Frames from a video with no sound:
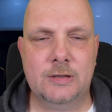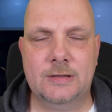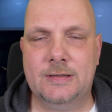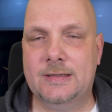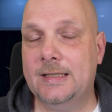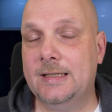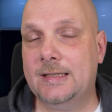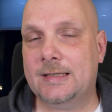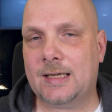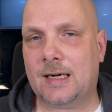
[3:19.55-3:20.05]

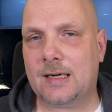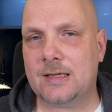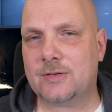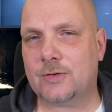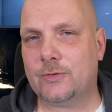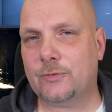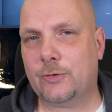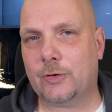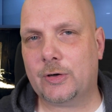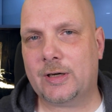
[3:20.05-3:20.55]
Digital
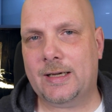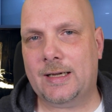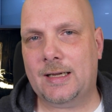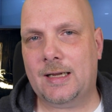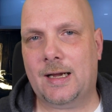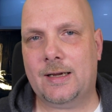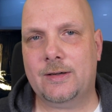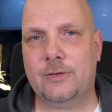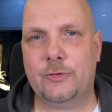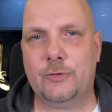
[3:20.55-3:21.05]
zum
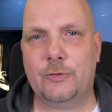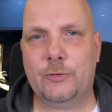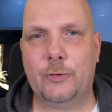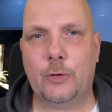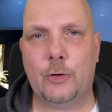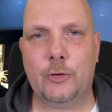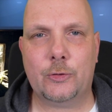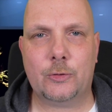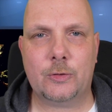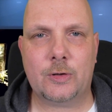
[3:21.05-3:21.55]
Verkehr eine
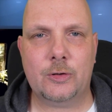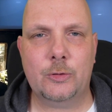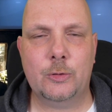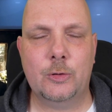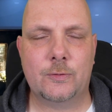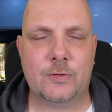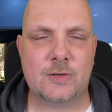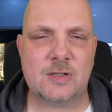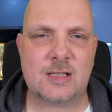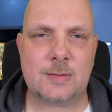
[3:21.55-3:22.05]
Förderung in
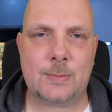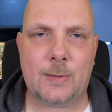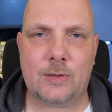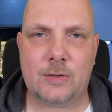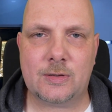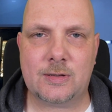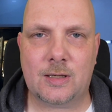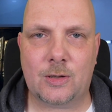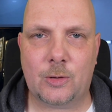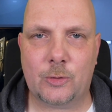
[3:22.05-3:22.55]
Höhe von
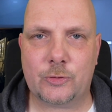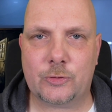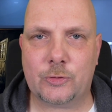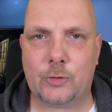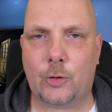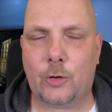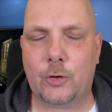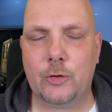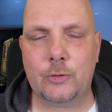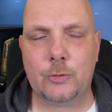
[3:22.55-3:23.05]
200.000
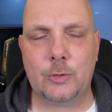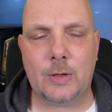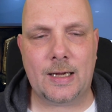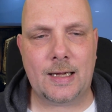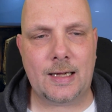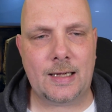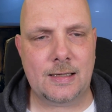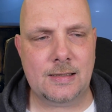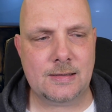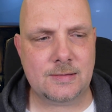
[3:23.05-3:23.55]
Euro
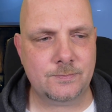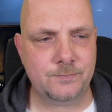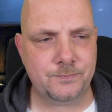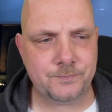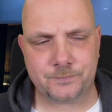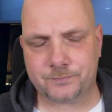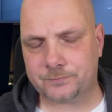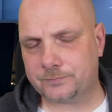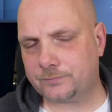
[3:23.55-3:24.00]
erhalten.